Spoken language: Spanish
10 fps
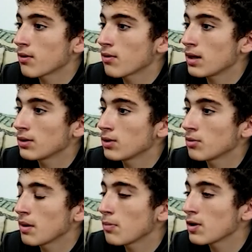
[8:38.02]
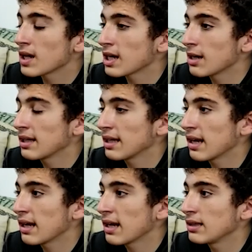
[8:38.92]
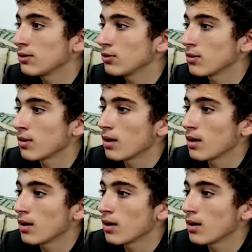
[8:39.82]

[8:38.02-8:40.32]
cuando no me pude aclimatar a la altitud.